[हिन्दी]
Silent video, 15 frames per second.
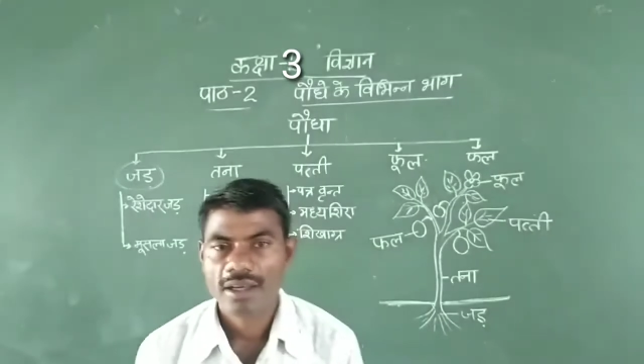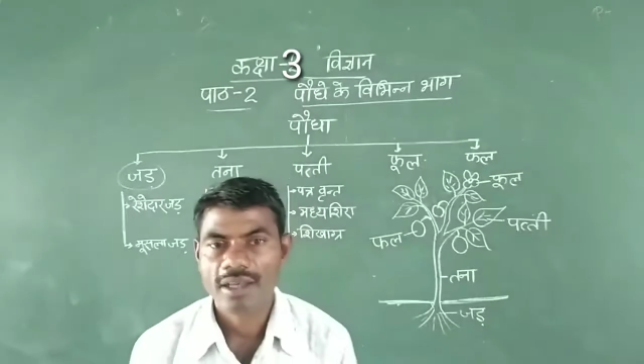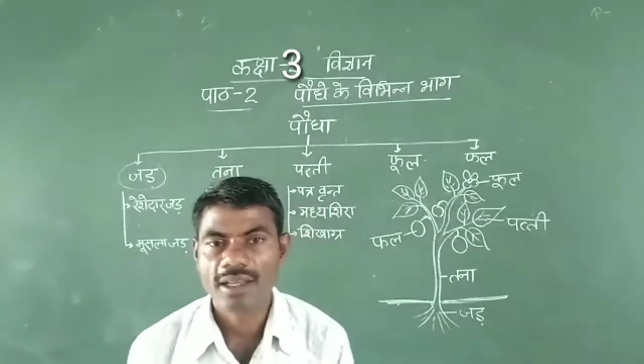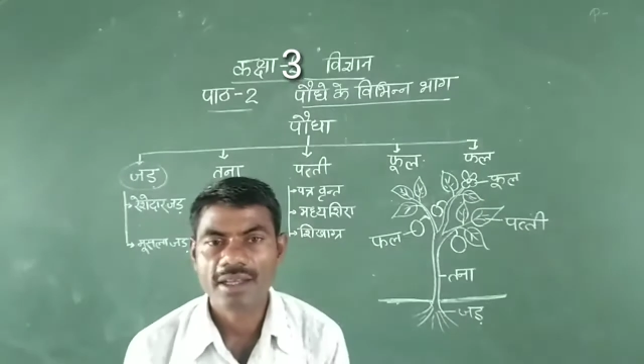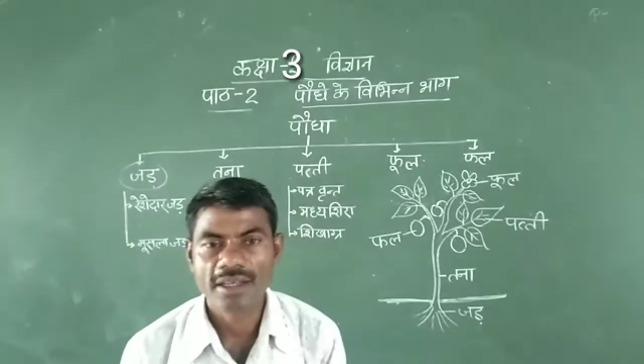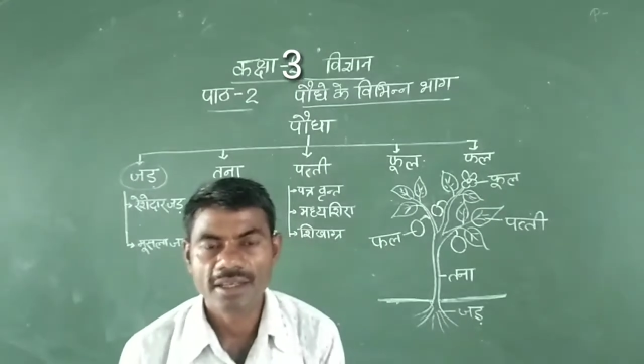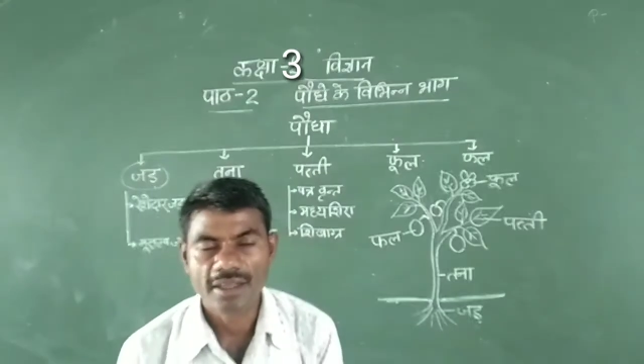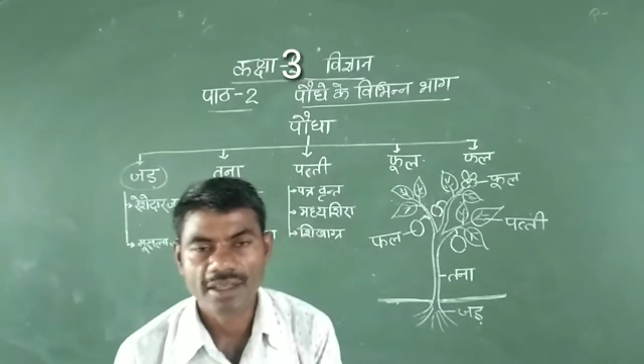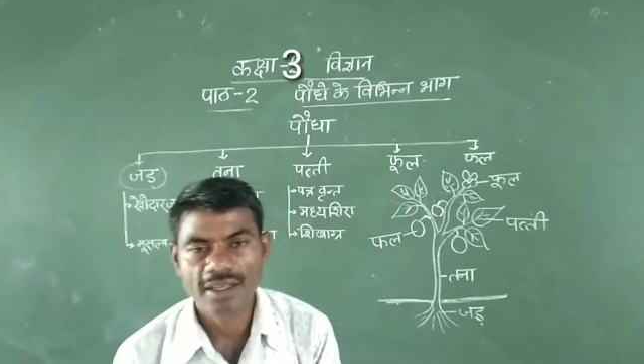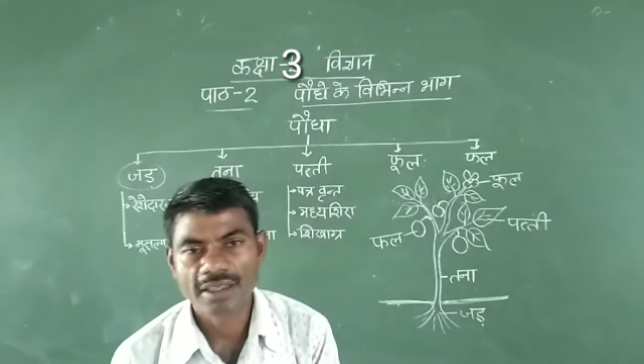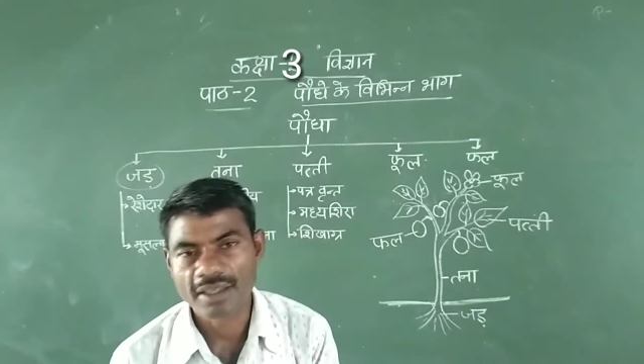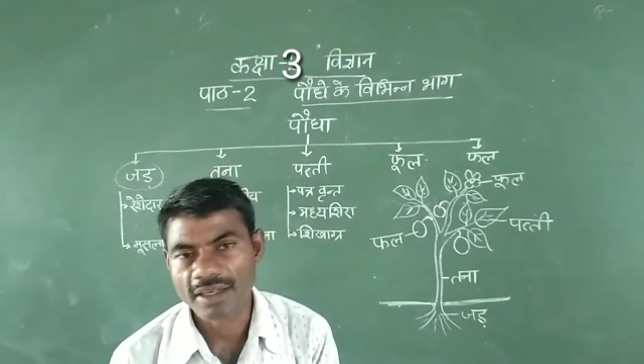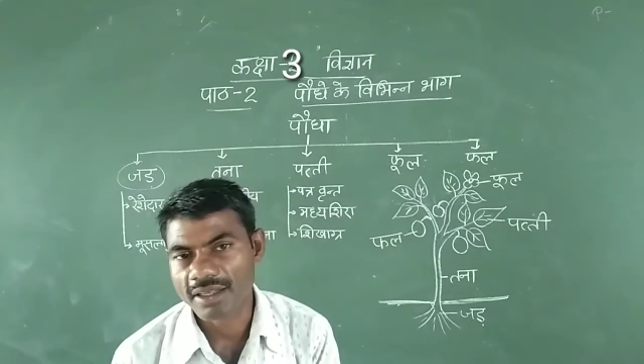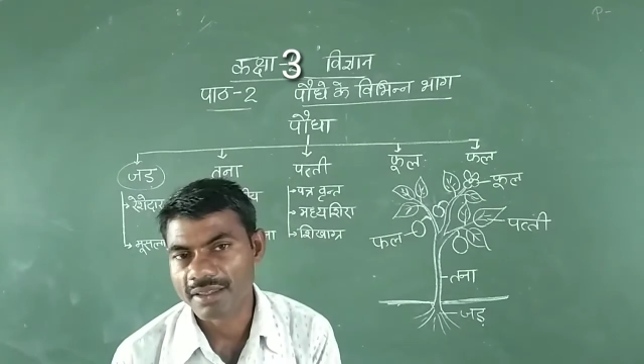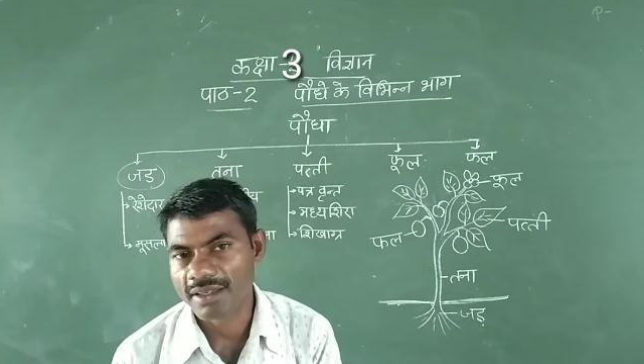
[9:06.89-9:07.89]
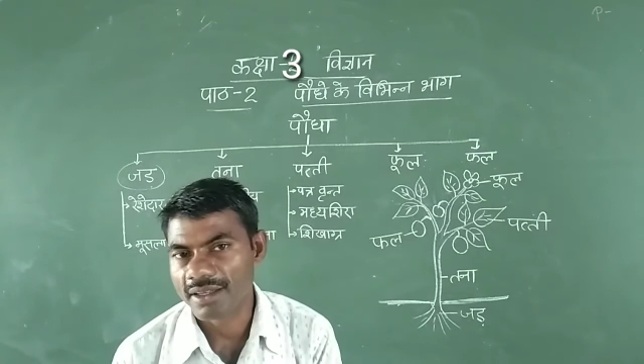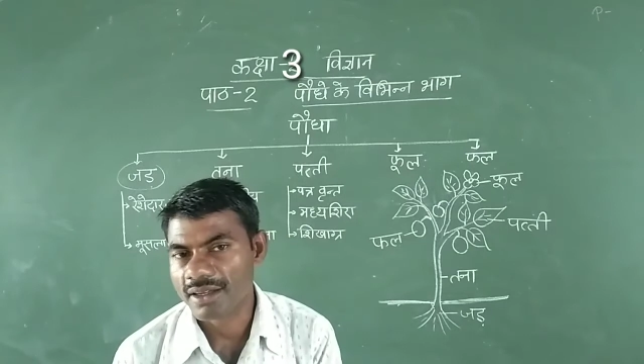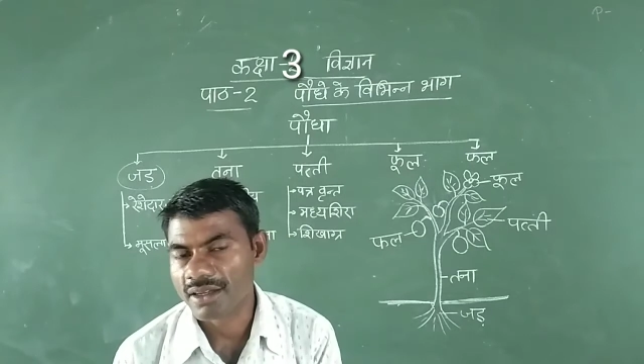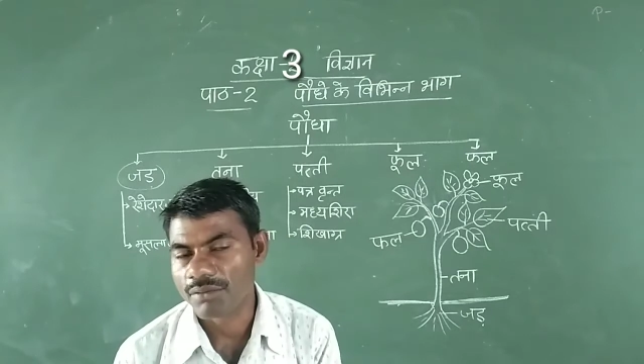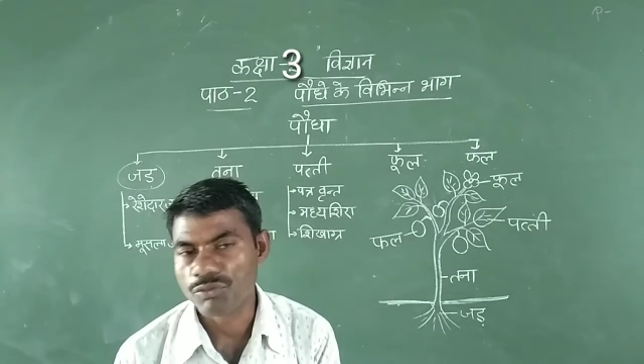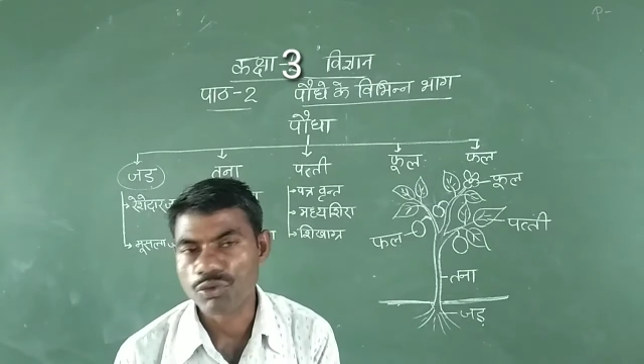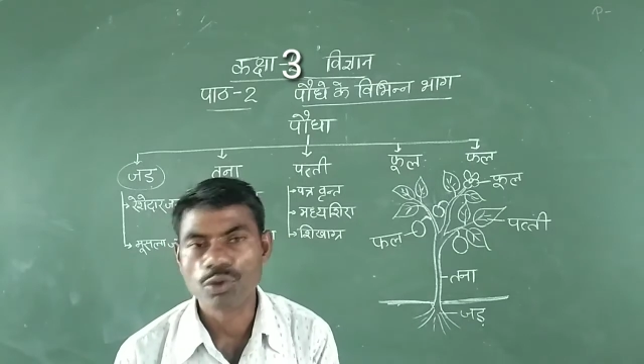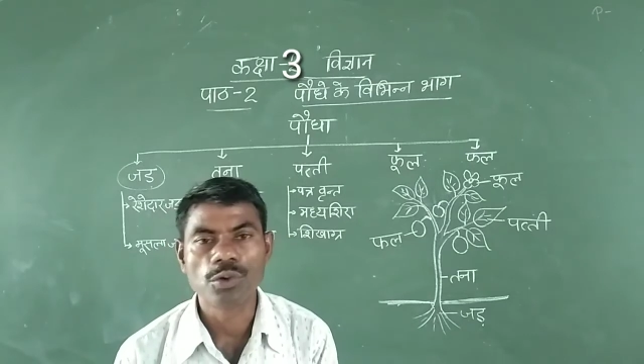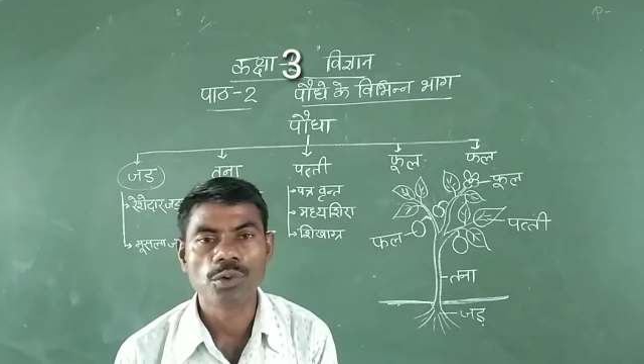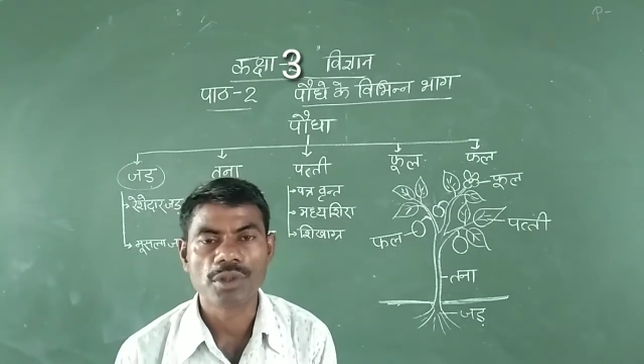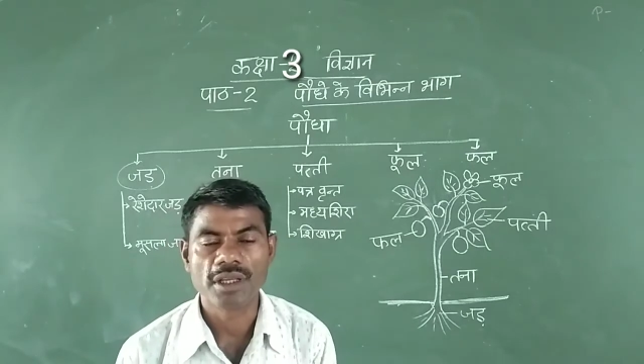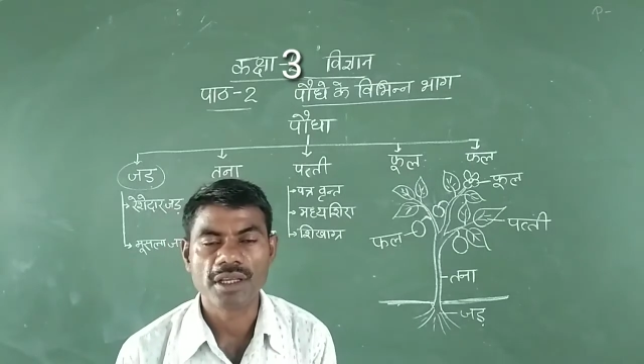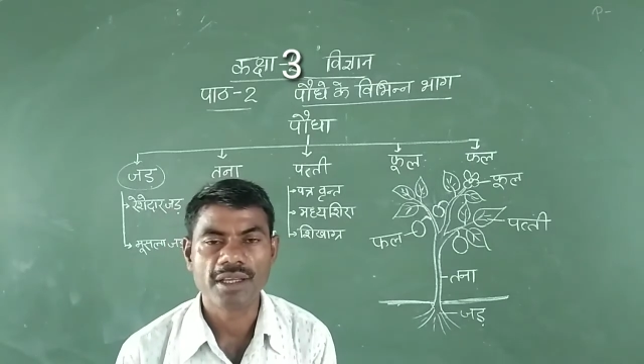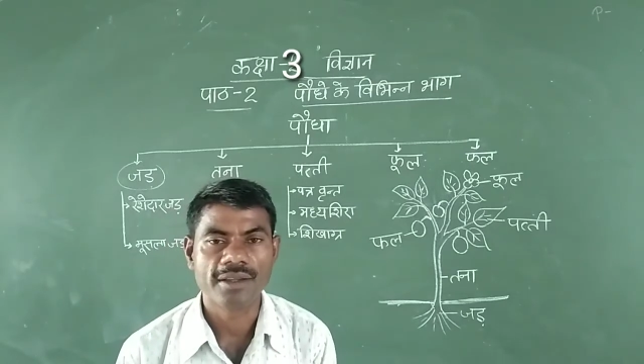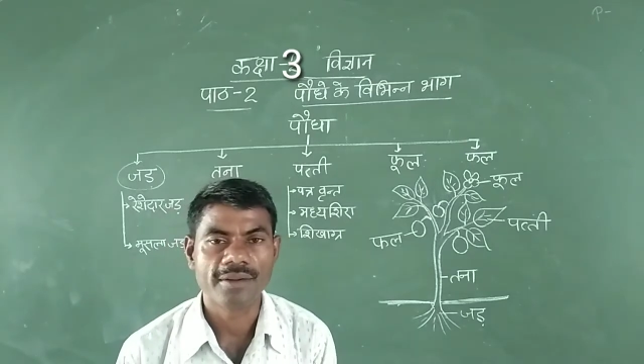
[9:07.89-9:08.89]
लेकिन इनके तने इतने कमज़ोर
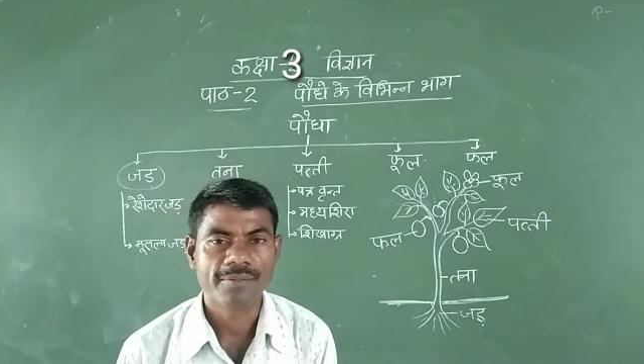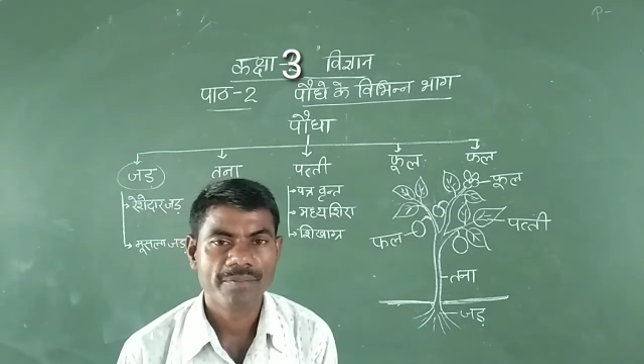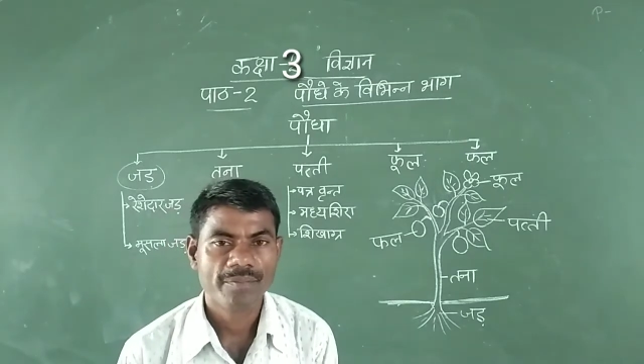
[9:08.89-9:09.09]
होते हैं